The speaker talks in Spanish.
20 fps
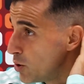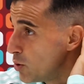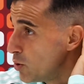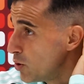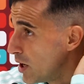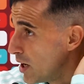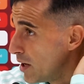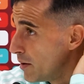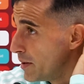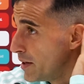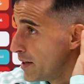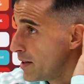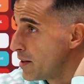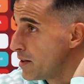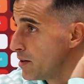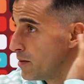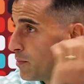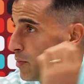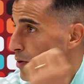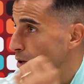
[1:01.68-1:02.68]
y duro a la
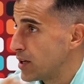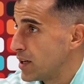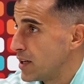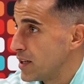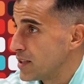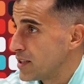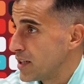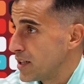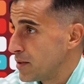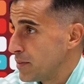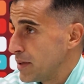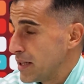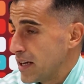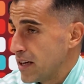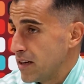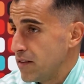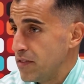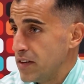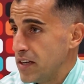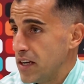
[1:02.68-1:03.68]
vez, porque sí que es verdad
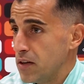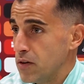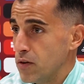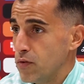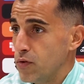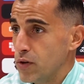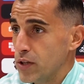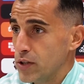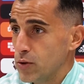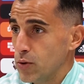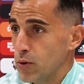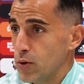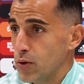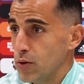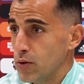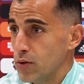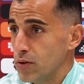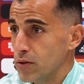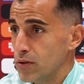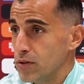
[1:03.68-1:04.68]
que el final no fue todo
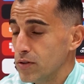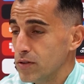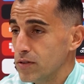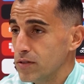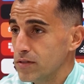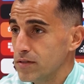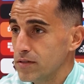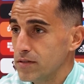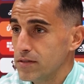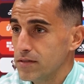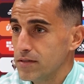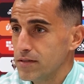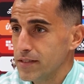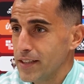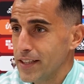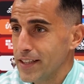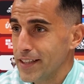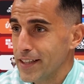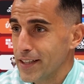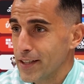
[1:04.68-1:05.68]
lo
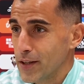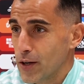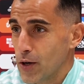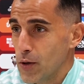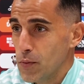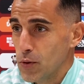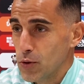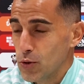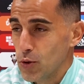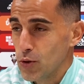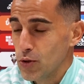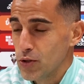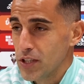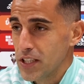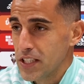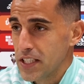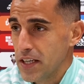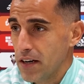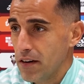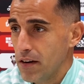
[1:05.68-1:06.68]
eh, como todos
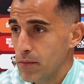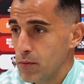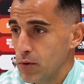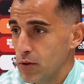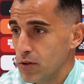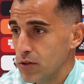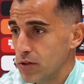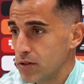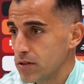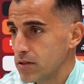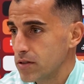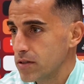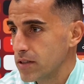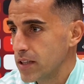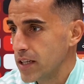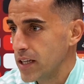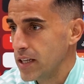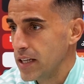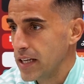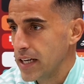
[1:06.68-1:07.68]
deseábamos,
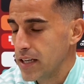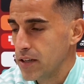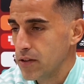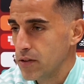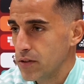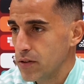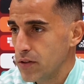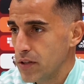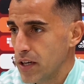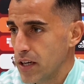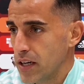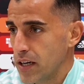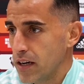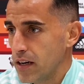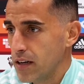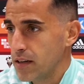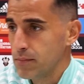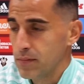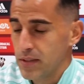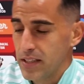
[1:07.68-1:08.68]
que en Liga no, no
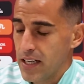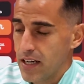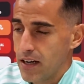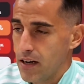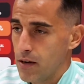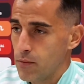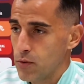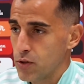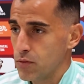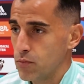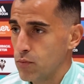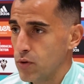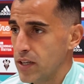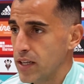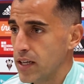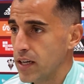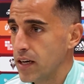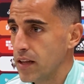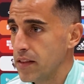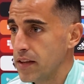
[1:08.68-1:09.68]
llegábamos en
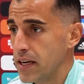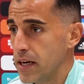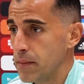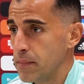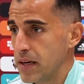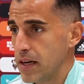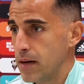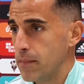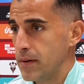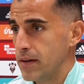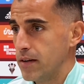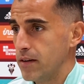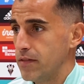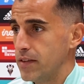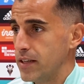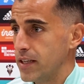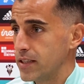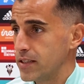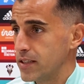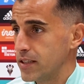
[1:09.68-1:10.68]
buena dinámica, pero al
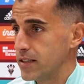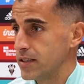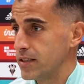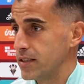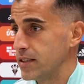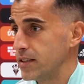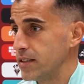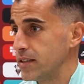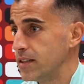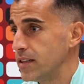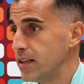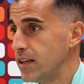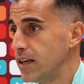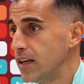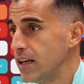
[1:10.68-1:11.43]
final se,